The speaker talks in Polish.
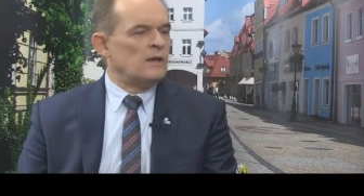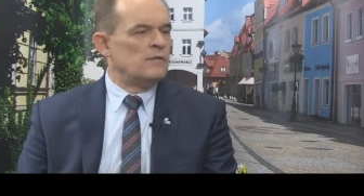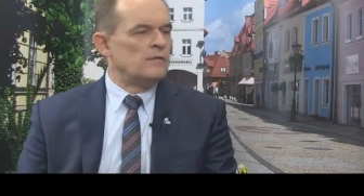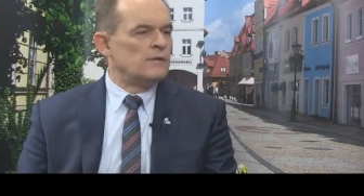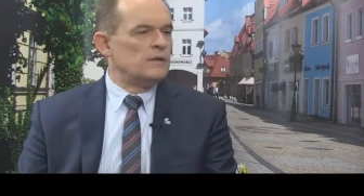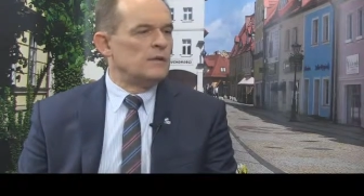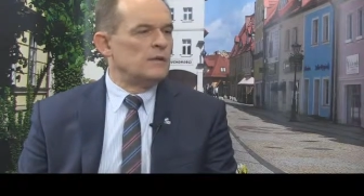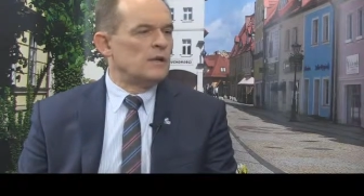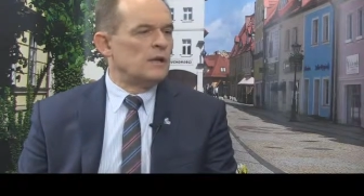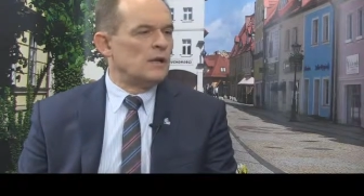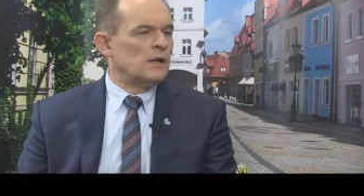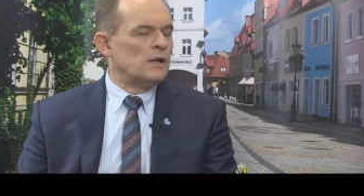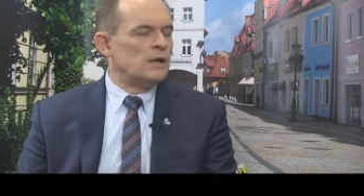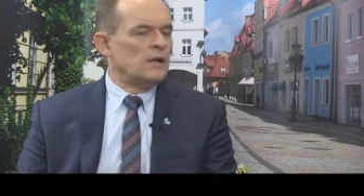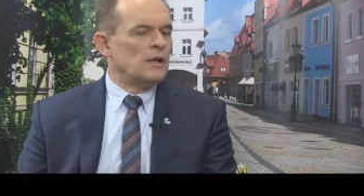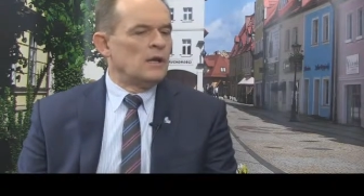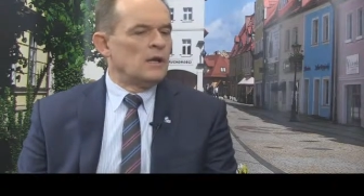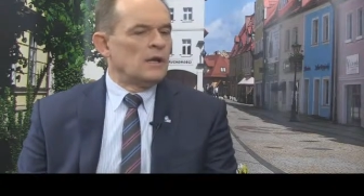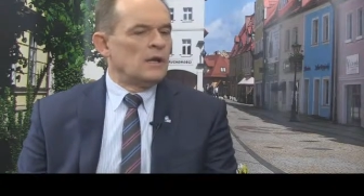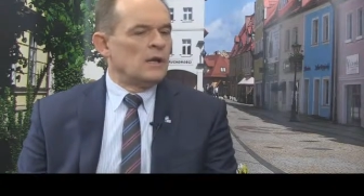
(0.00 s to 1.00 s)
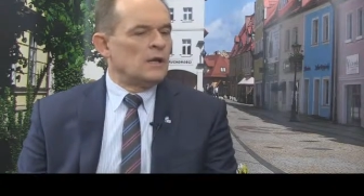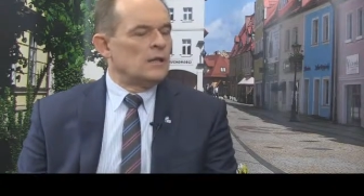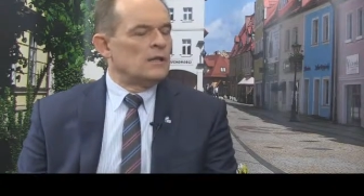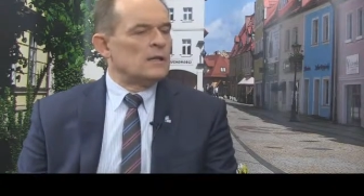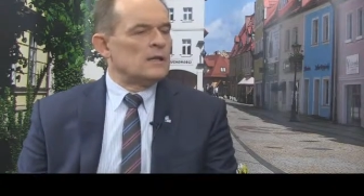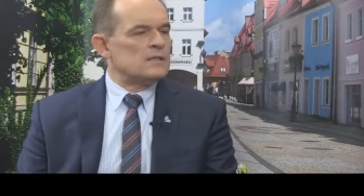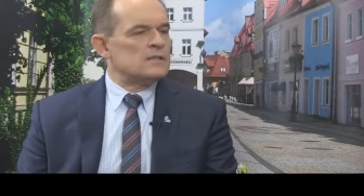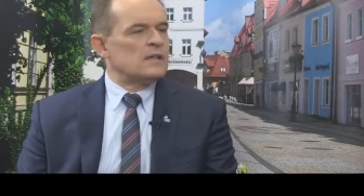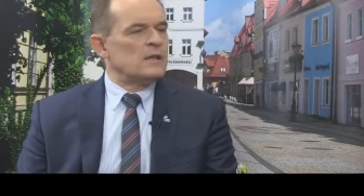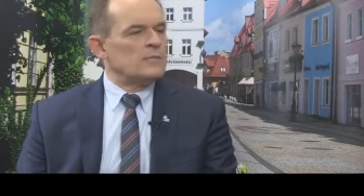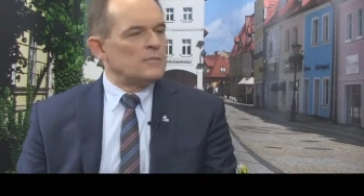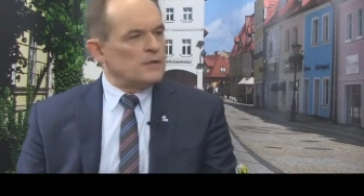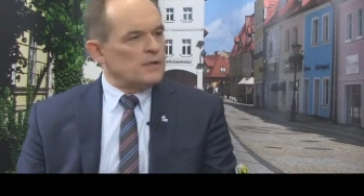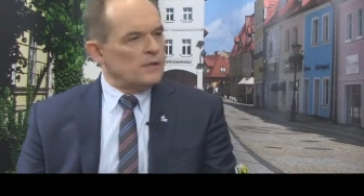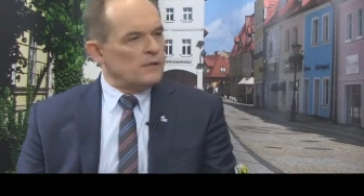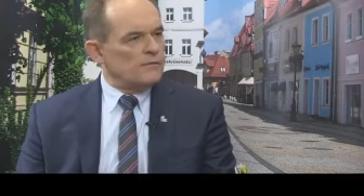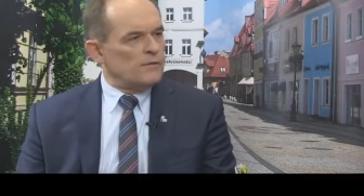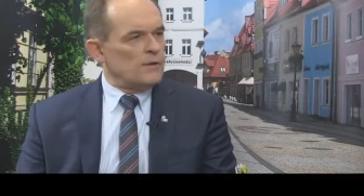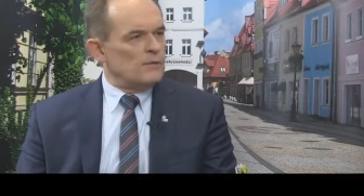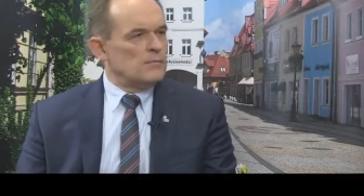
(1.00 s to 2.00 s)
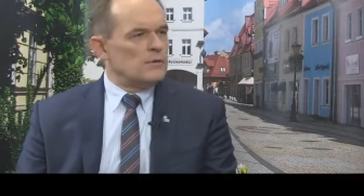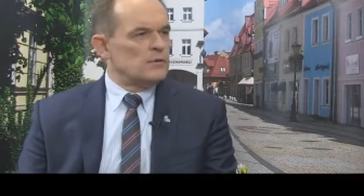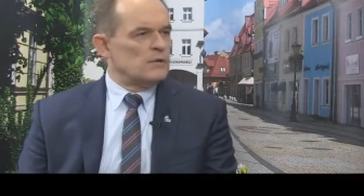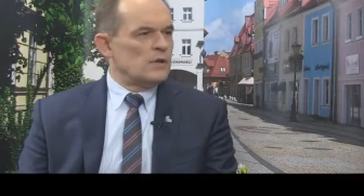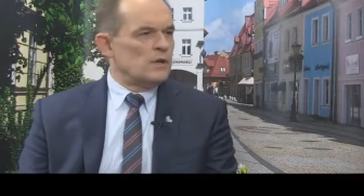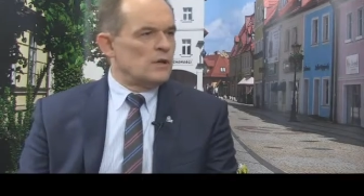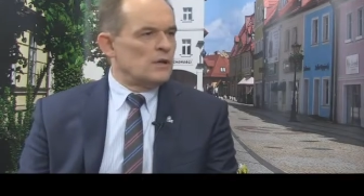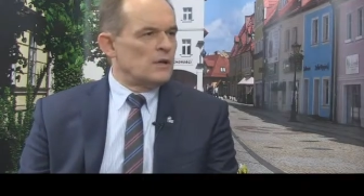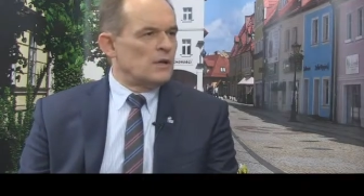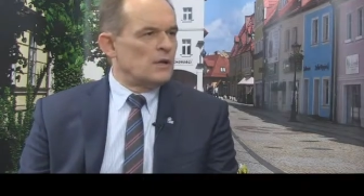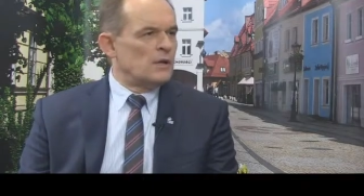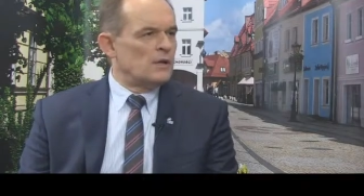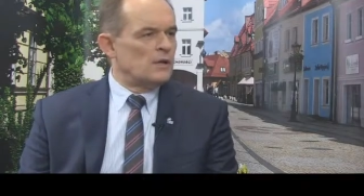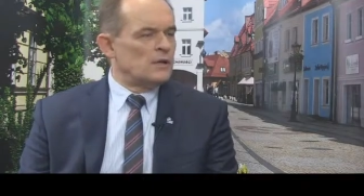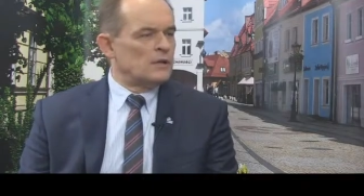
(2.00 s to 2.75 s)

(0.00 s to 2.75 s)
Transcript: Winkel. Następnie wiemy, że